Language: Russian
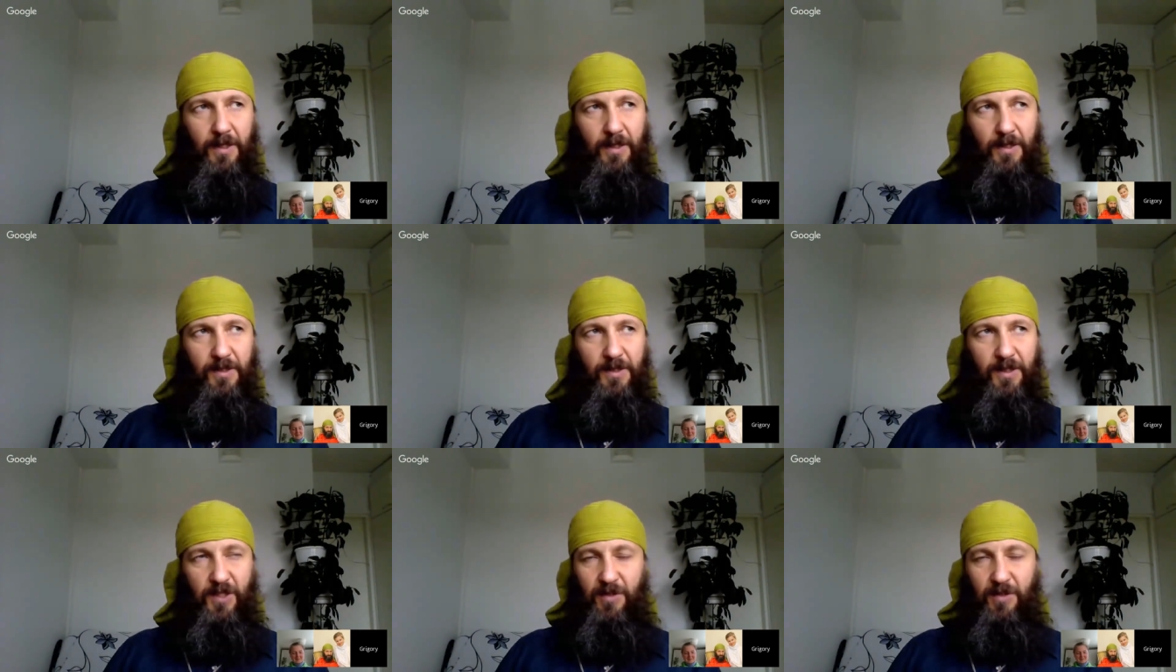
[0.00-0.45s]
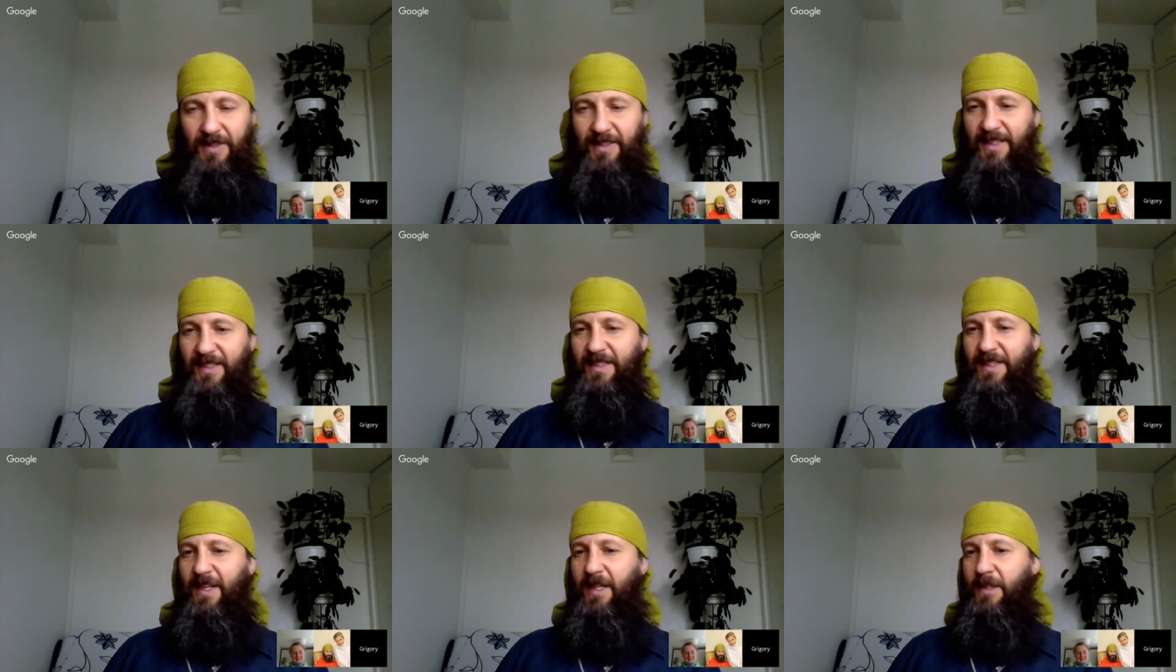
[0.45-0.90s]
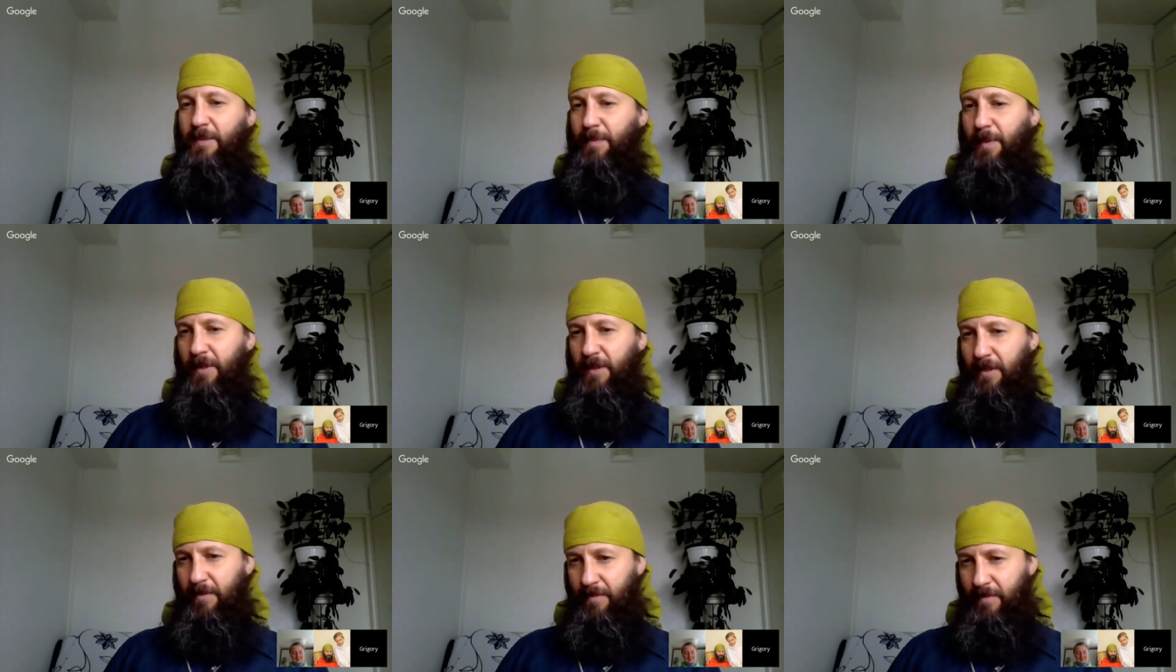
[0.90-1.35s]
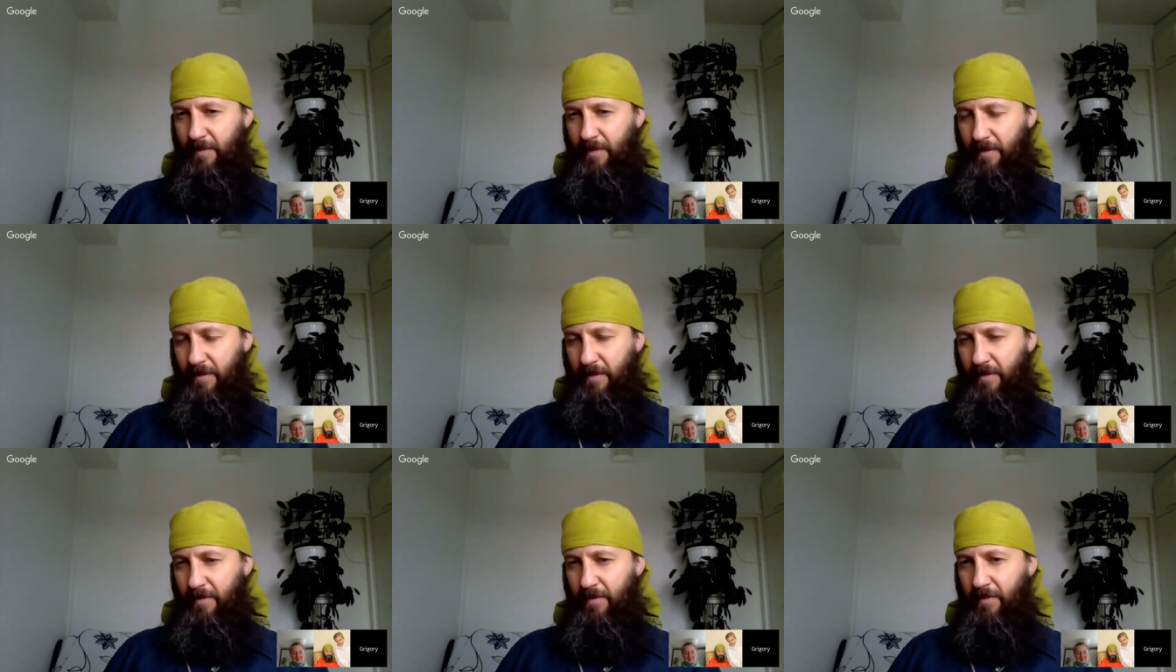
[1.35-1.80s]
скажем так, с транспортом.
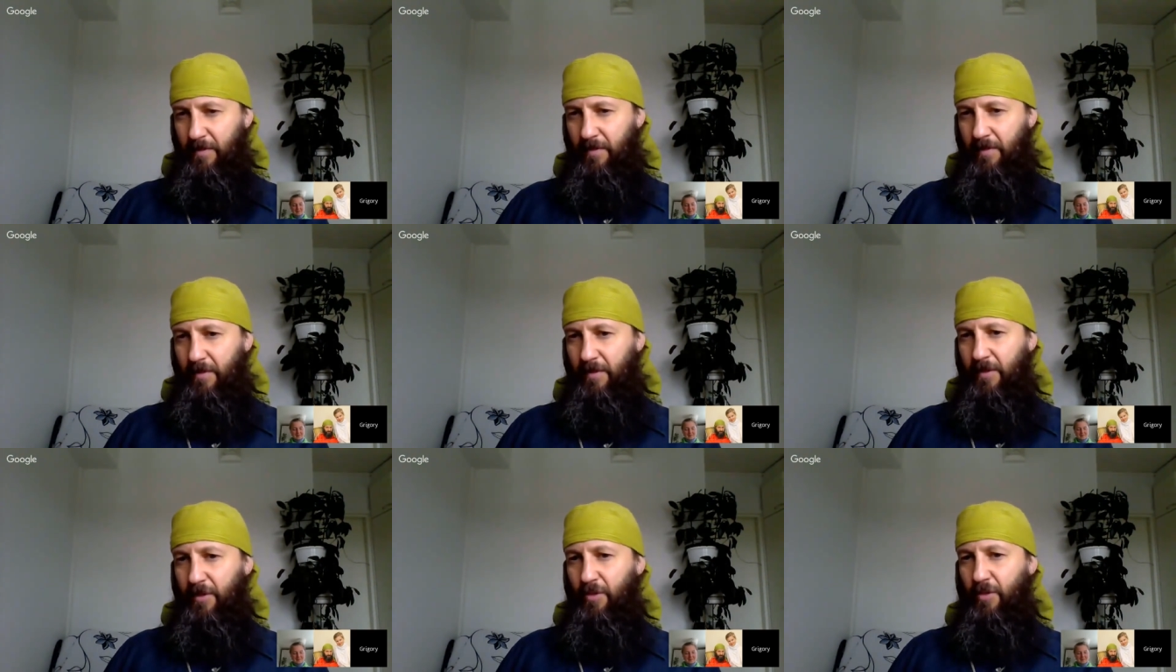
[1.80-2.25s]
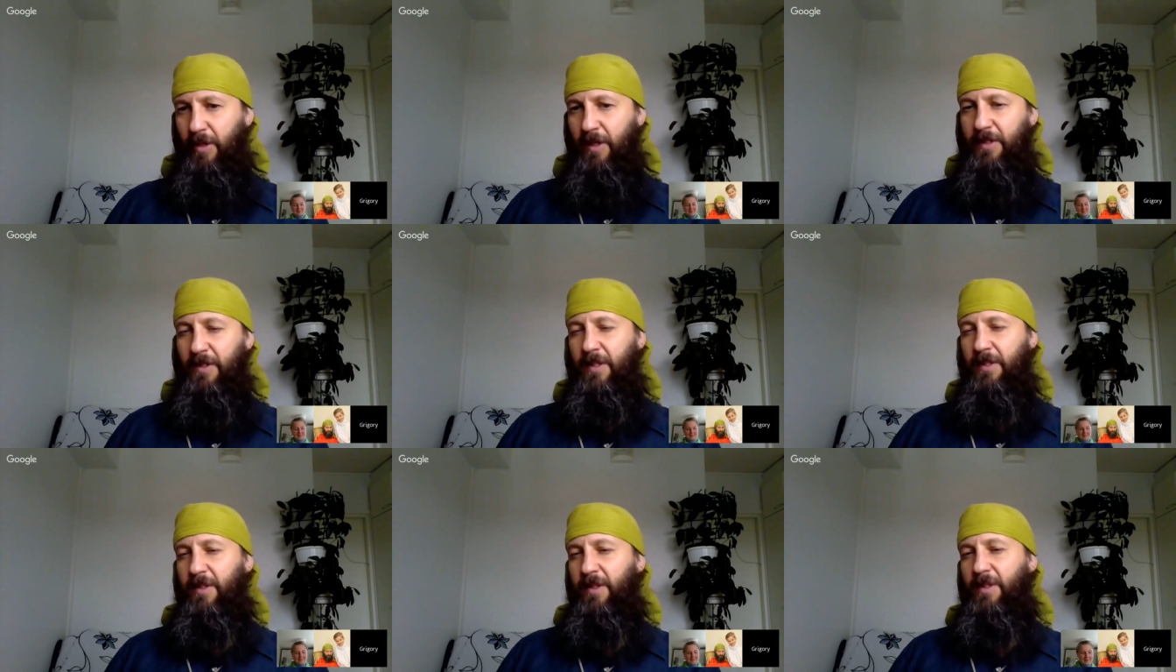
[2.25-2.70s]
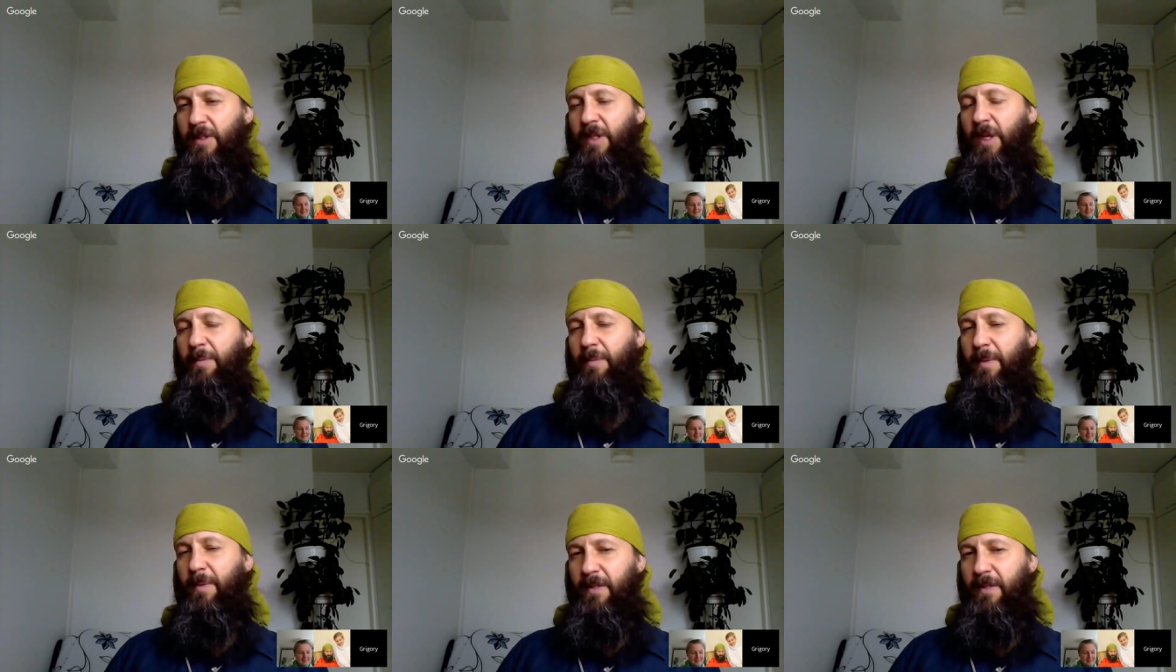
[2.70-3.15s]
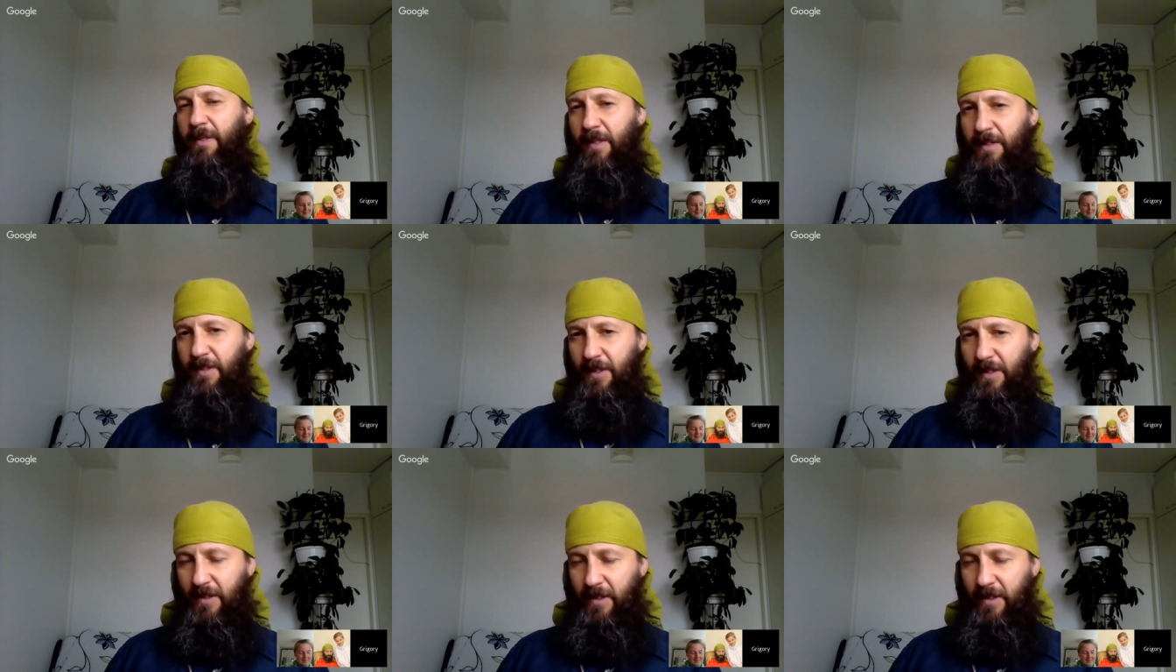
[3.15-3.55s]
Что касается телепортации,